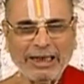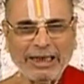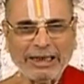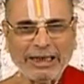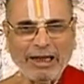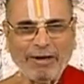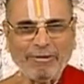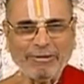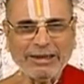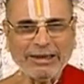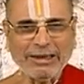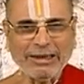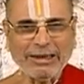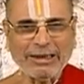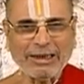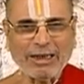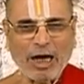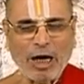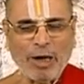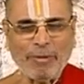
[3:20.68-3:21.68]
அதாவது
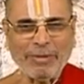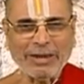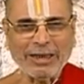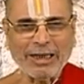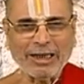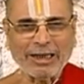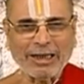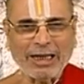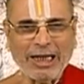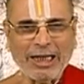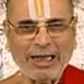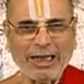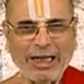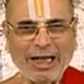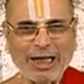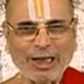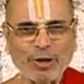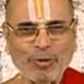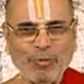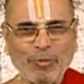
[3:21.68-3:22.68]
காமன் என்றால்
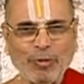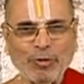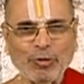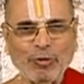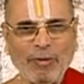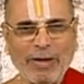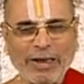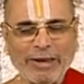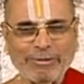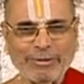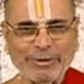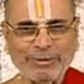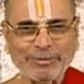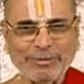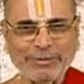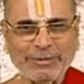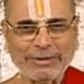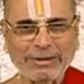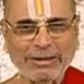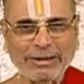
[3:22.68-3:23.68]
எல்லாருக்கும் பொதுவானவன்
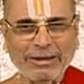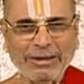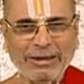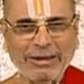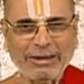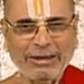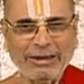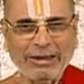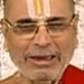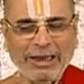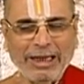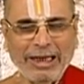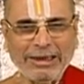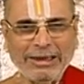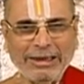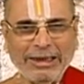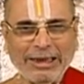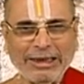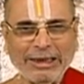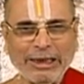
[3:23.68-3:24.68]

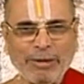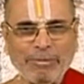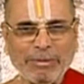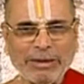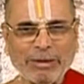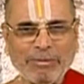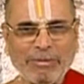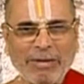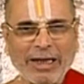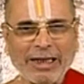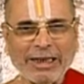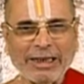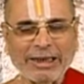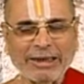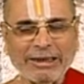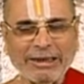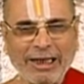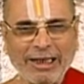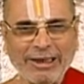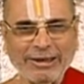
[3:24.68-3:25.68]
அது எந்த மதமாக
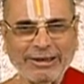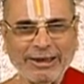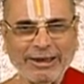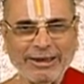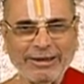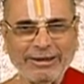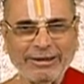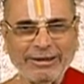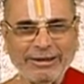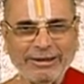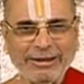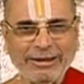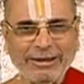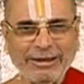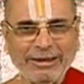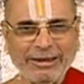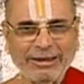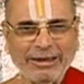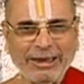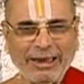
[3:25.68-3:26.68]
இருந்தாலும் சரி
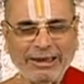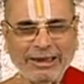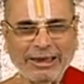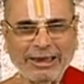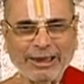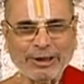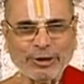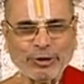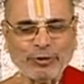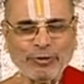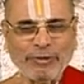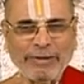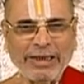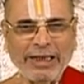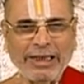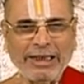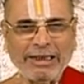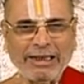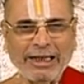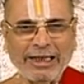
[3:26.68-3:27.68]
அது கிறிஸ்துவ
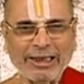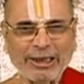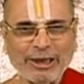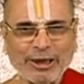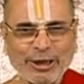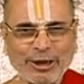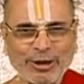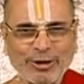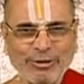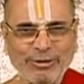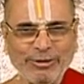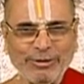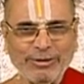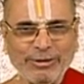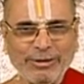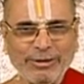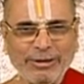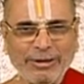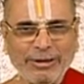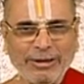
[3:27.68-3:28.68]
நெறியாக இருக்கட்டும்
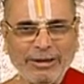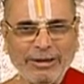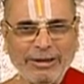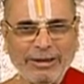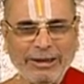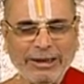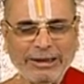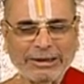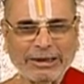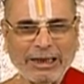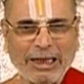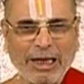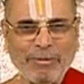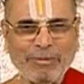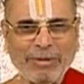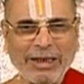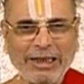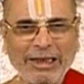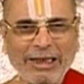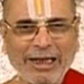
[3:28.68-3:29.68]
இஸ்லாம்
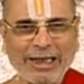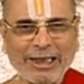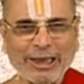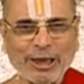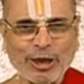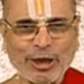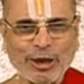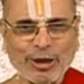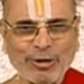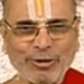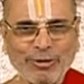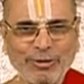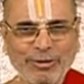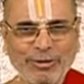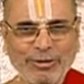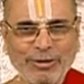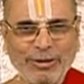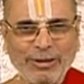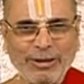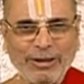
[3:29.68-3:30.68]
நெறியாக இருக்கட்டும்
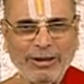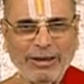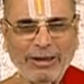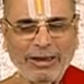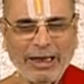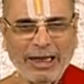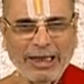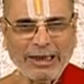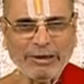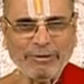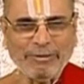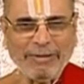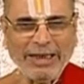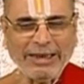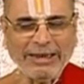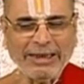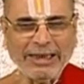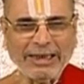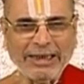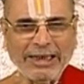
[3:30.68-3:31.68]
அல்லது
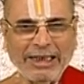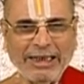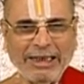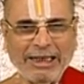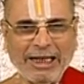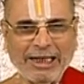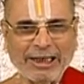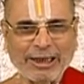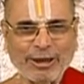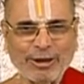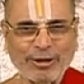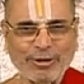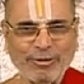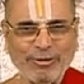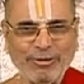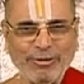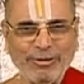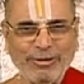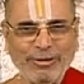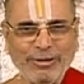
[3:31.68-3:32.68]
வைதிக நெறியாக
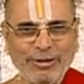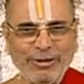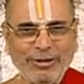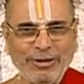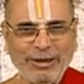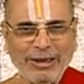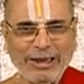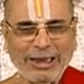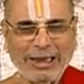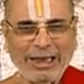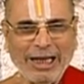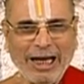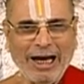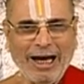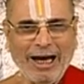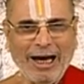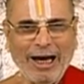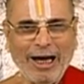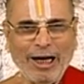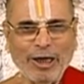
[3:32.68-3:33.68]
இருக்கட்டும்
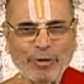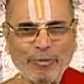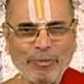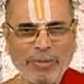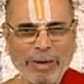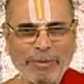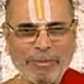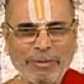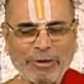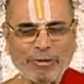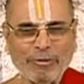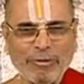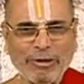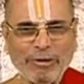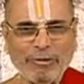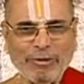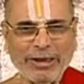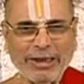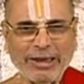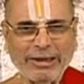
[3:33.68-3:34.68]
எல்லாரும் பயப்படக்கூடிய
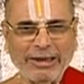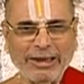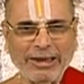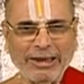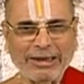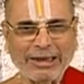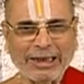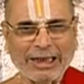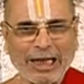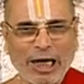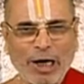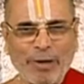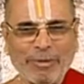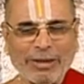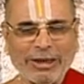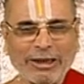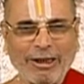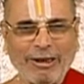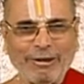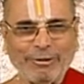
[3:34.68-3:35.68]
ஒரு எதிரி இந்த
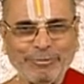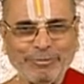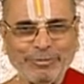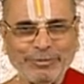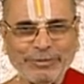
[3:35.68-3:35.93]
காமன் தான்